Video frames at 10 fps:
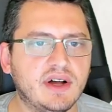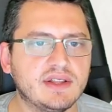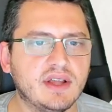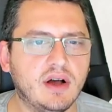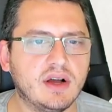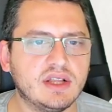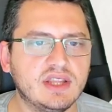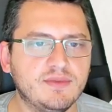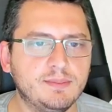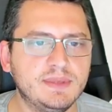Ata
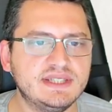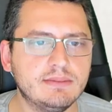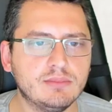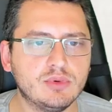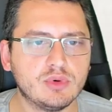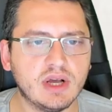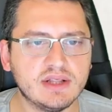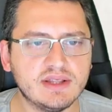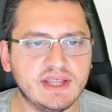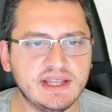Aktif, Bizim
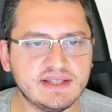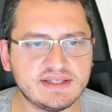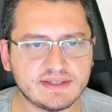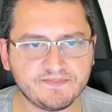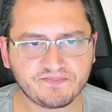Burgan, Deniz,